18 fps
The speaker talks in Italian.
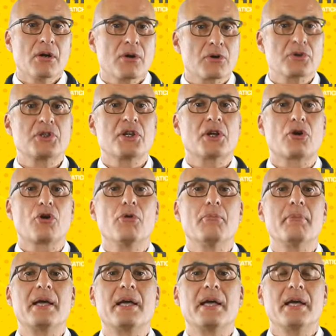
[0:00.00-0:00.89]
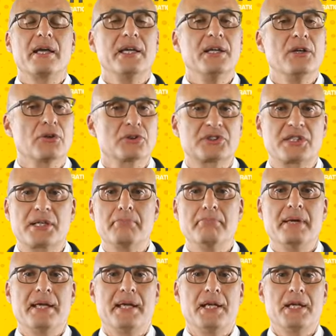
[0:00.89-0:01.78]
così come i nostri
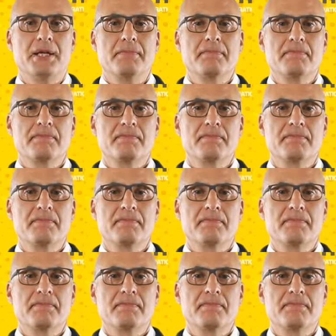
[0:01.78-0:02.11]
beni.